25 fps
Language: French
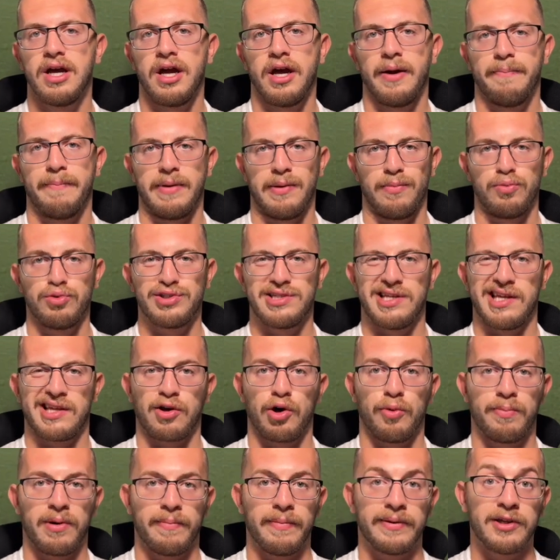mais le but c'est d'être
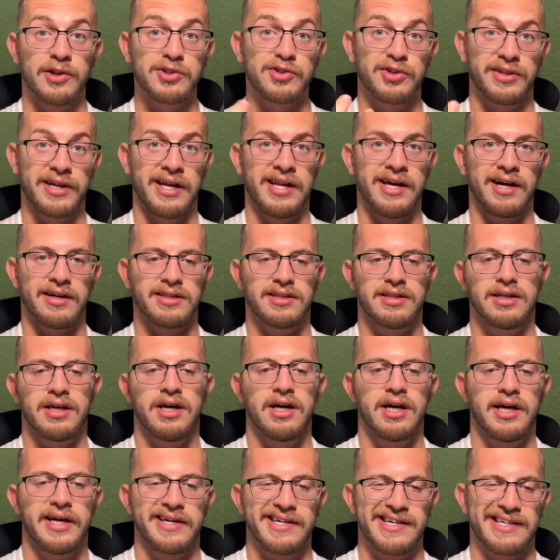en permanence en alerte
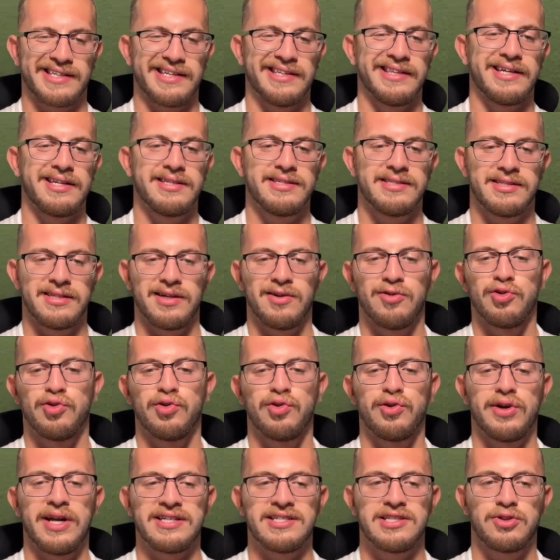et d'analyser
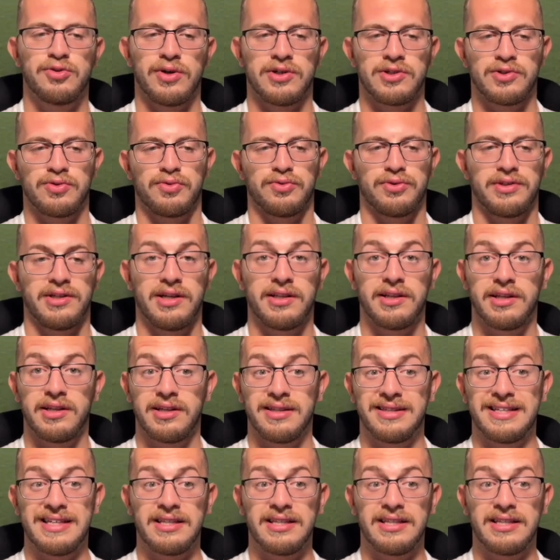la situation dès, le